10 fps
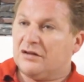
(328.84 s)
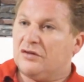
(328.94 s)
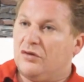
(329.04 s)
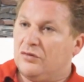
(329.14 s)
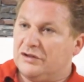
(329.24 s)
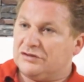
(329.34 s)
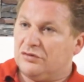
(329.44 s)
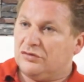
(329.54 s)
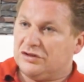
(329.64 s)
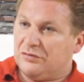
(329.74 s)
Con
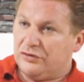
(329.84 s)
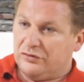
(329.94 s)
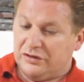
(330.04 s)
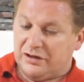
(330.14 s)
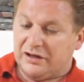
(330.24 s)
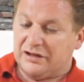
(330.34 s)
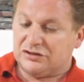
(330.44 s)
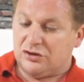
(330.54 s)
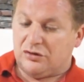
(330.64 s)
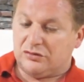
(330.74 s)
questo cosa voglio dire? Che
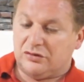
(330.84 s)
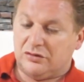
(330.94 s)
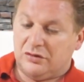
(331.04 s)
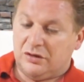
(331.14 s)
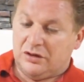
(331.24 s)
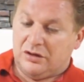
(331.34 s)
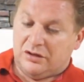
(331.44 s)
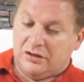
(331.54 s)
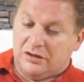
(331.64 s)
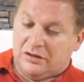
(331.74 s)
sono
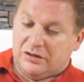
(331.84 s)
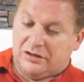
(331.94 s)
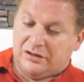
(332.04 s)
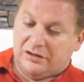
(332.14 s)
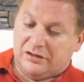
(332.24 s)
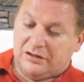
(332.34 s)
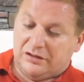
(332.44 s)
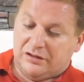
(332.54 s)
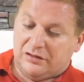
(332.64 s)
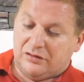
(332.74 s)

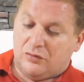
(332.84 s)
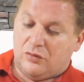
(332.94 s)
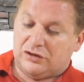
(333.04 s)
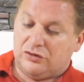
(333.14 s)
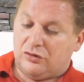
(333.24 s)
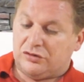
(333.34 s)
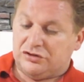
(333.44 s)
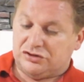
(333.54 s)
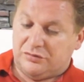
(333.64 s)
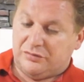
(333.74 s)
eh,
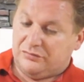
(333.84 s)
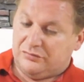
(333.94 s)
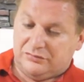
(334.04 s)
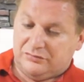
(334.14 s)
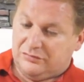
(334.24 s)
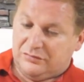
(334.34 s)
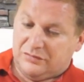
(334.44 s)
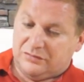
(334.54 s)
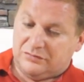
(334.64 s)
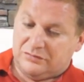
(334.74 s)
14
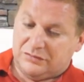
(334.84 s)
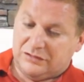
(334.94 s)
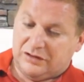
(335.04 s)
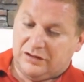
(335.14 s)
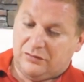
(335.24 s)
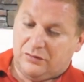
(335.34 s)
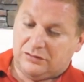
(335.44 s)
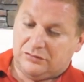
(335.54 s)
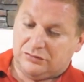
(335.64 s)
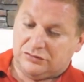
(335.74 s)
3,
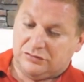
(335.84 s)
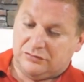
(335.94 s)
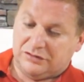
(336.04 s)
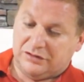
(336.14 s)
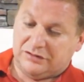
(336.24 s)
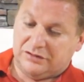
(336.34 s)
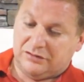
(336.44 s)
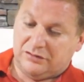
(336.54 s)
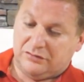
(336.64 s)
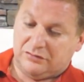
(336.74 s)
4, 5, 6,
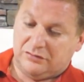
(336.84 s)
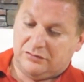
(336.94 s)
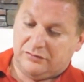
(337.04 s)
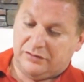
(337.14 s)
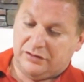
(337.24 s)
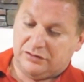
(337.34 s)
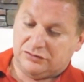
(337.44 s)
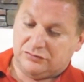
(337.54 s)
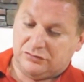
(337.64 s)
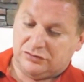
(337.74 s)
7, 8, 9,
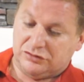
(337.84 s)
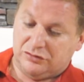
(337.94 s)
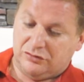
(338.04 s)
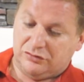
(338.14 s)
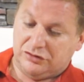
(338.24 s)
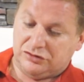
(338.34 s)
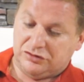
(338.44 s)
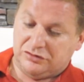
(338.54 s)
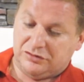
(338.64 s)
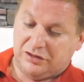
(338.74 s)
10, 11,
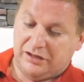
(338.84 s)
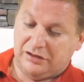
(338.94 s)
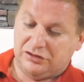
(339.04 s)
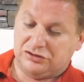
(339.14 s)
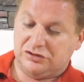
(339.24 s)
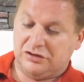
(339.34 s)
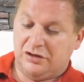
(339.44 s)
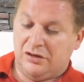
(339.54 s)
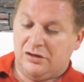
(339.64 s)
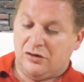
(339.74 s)
12, 13
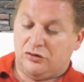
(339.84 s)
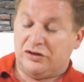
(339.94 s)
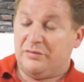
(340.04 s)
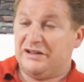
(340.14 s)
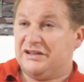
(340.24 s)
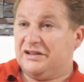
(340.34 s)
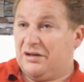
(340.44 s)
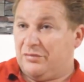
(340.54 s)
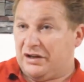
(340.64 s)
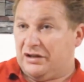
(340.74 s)
con il mese di
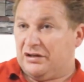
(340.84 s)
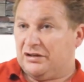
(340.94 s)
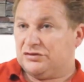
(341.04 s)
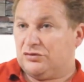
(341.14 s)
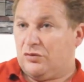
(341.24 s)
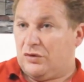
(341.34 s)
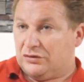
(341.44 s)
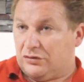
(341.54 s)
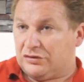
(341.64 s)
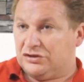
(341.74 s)
aprile sono
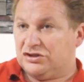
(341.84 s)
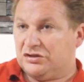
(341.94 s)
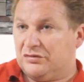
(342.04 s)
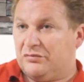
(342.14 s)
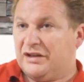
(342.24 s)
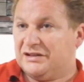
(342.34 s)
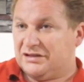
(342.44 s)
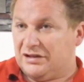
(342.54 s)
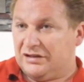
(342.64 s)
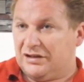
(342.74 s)
14
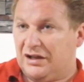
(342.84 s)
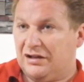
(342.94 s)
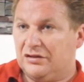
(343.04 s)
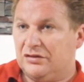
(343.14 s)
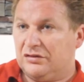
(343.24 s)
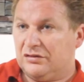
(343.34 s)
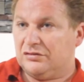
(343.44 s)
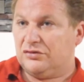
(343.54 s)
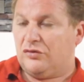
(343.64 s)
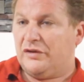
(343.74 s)
mensilità
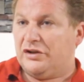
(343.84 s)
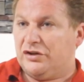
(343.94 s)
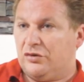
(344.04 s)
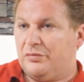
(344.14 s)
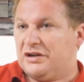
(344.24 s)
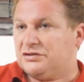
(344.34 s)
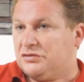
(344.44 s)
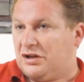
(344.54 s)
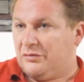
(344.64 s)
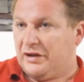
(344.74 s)
dove io
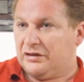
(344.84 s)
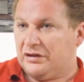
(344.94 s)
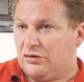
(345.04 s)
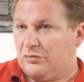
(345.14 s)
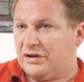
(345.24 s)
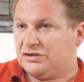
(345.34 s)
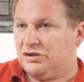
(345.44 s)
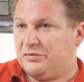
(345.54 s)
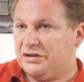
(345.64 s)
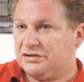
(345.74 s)
personalmente non
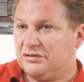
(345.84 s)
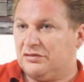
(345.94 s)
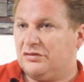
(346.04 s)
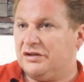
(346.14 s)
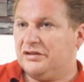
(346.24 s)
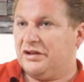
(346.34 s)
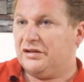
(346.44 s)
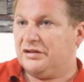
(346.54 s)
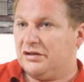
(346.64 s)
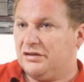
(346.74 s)
percepisco
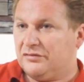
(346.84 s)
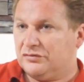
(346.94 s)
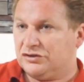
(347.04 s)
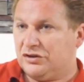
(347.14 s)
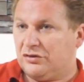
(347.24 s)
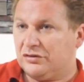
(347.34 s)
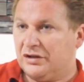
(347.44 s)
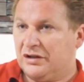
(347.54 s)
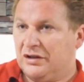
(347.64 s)
l'indennità di funzione.